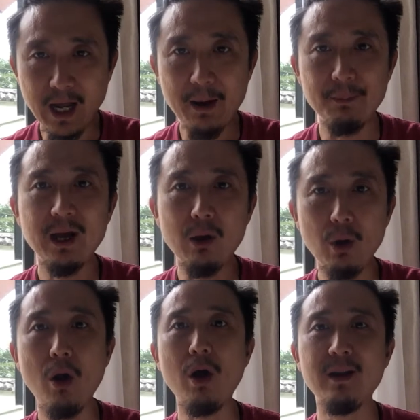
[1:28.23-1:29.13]
ทำและเขา
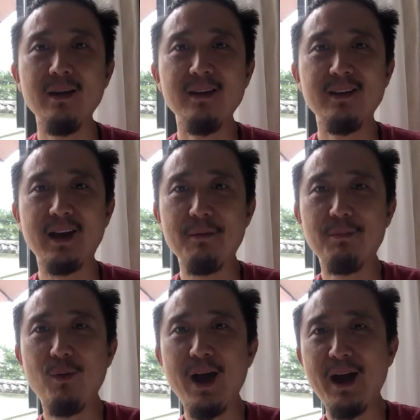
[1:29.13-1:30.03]
รอดนะครับเพ
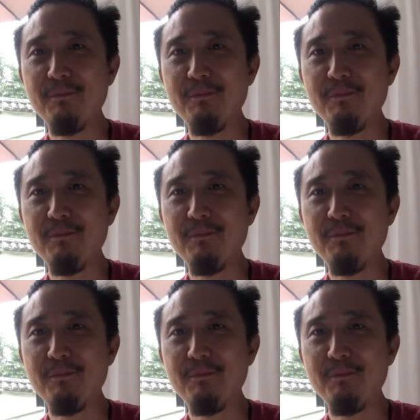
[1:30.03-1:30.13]
ราะว่า